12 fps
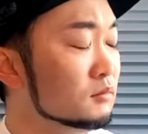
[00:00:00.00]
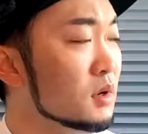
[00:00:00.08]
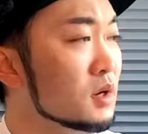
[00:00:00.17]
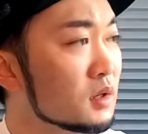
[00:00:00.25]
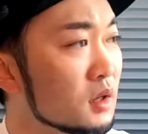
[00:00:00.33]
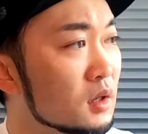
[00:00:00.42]

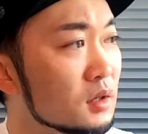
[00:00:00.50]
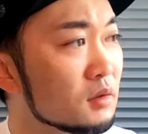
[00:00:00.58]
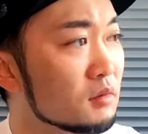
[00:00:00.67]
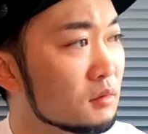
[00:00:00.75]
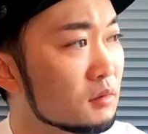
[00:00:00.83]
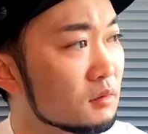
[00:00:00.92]
毎
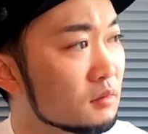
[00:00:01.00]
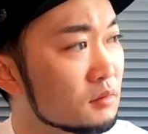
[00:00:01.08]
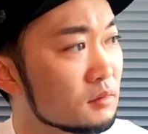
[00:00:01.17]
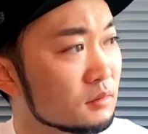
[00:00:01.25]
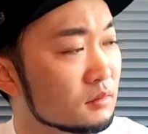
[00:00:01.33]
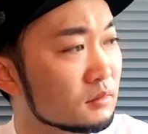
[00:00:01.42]
回
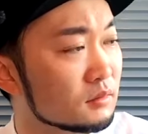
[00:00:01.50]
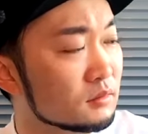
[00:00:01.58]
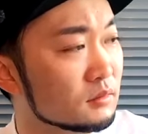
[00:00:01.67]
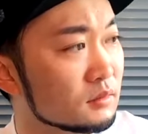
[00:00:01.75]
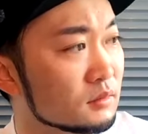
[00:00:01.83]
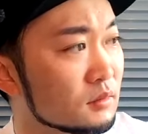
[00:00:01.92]
こ
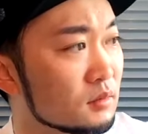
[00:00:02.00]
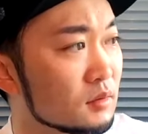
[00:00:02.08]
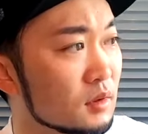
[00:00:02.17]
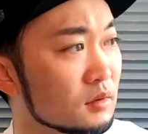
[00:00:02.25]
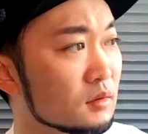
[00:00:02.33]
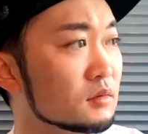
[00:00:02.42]
う
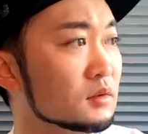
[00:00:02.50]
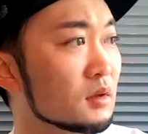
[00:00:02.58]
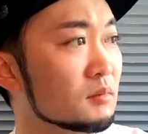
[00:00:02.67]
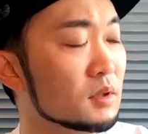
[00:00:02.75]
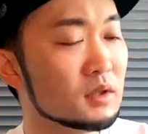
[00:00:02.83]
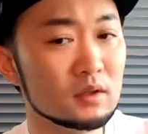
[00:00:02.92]
動画撮る
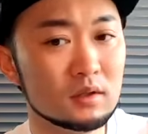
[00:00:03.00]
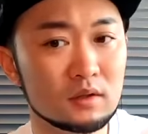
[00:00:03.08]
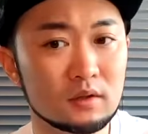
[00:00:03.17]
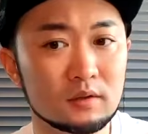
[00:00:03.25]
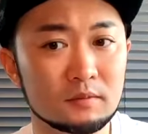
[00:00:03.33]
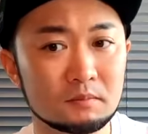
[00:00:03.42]
たんび
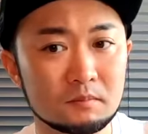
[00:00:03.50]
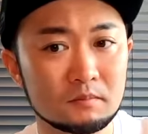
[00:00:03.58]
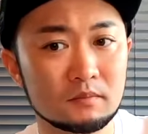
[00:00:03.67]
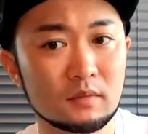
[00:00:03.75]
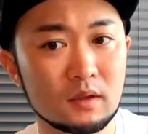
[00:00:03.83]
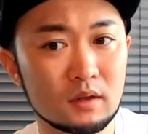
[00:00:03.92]
に
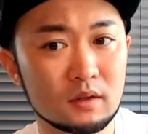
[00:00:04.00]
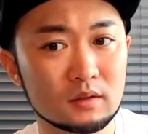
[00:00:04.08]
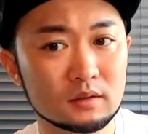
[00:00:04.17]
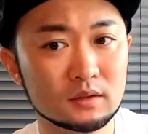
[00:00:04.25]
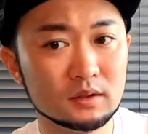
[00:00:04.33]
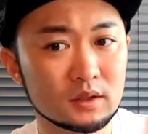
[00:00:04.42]

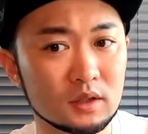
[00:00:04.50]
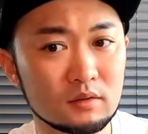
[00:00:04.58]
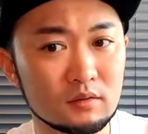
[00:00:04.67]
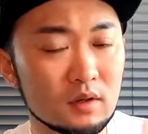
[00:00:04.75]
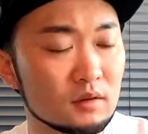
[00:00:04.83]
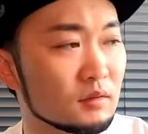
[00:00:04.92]
実際
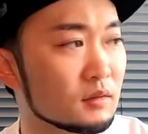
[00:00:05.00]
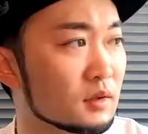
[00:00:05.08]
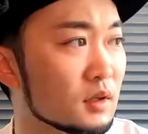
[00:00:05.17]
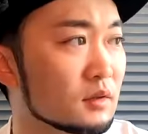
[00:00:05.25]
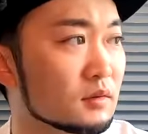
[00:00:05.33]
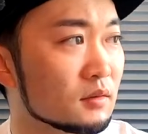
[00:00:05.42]
動画撮っ
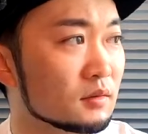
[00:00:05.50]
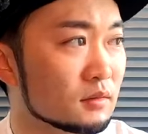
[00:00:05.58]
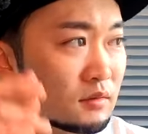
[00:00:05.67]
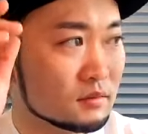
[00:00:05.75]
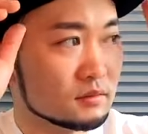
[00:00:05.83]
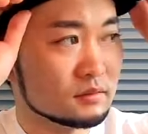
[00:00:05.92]
てるの
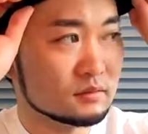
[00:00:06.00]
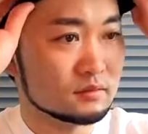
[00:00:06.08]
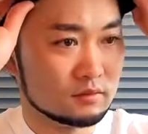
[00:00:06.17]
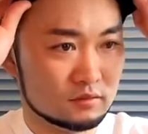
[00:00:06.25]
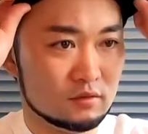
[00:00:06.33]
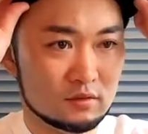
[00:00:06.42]

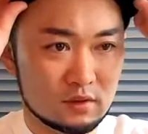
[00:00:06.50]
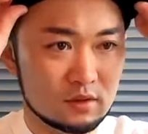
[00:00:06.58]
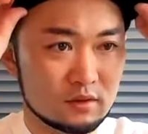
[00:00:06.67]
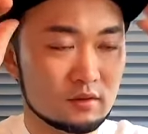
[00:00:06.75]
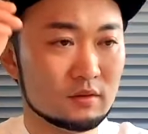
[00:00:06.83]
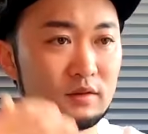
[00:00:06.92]
動
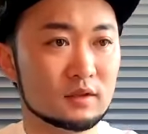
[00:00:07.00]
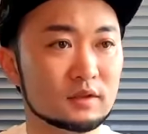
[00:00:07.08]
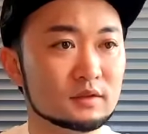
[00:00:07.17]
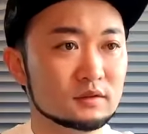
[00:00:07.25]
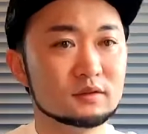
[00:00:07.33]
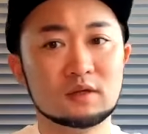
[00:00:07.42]
画撮っ
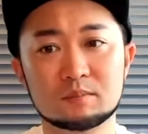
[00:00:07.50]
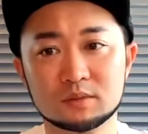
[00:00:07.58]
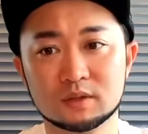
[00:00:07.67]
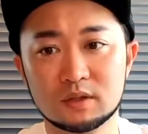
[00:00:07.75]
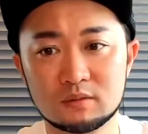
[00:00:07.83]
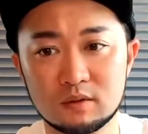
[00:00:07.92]
てすぐ
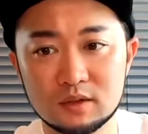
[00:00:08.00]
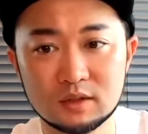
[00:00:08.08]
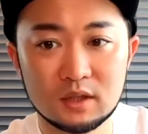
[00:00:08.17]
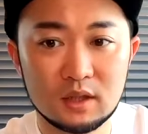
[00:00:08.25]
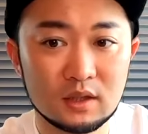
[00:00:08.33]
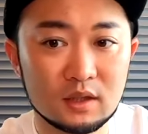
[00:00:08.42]
アップしてるわけ
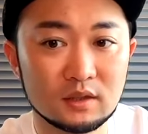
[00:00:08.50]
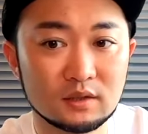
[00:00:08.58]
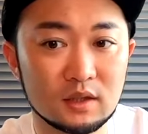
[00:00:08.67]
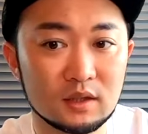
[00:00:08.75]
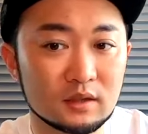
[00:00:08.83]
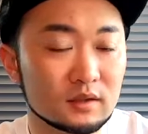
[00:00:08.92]
じゃないから
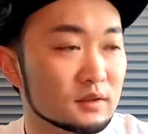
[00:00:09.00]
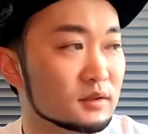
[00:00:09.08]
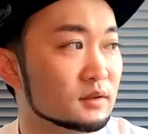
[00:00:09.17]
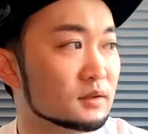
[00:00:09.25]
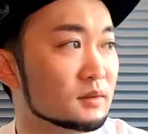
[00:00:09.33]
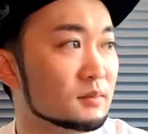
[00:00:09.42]
さ、
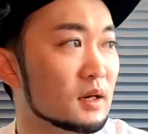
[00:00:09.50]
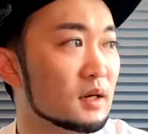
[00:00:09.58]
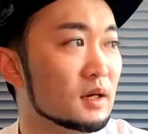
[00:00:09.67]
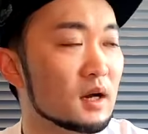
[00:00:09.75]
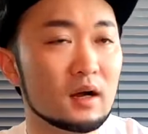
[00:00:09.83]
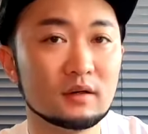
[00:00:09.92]
その
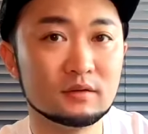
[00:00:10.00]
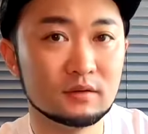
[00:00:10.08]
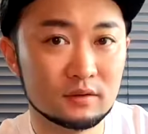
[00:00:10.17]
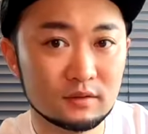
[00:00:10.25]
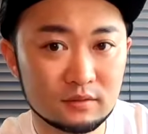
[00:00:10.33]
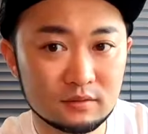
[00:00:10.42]
間がある
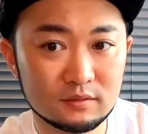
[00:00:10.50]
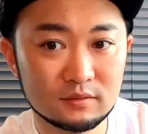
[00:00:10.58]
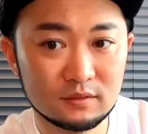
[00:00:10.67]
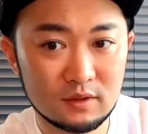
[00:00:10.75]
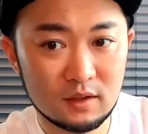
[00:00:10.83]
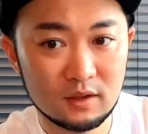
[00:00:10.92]
のよ。
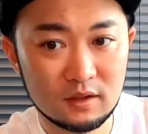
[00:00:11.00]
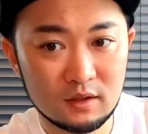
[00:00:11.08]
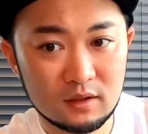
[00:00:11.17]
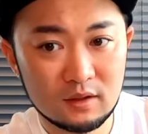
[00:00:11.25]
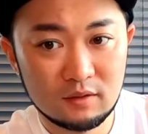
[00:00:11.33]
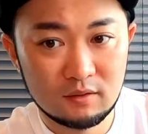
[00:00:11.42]
で、
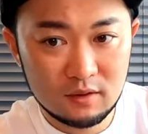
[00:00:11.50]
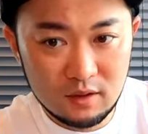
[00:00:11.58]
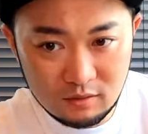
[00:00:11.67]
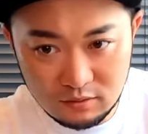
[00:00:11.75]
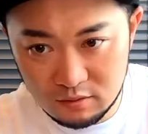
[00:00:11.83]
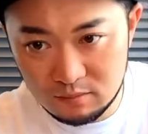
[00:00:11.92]
俺
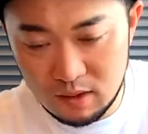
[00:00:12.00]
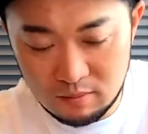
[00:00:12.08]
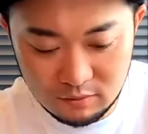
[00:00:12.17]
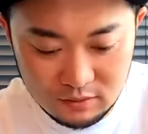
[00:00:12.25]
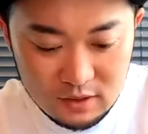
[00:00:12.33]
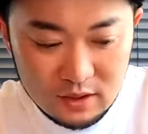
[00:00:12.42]
結構その間
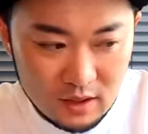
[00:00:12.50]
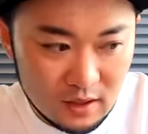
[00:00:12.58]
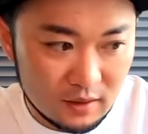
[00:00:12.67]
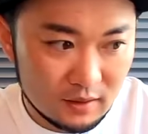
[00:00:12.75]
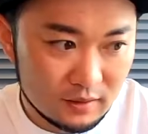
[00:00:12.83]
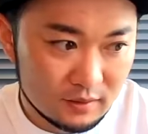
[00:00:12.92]
も好き
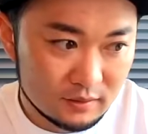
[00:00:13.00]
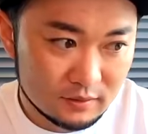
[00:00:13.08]
で、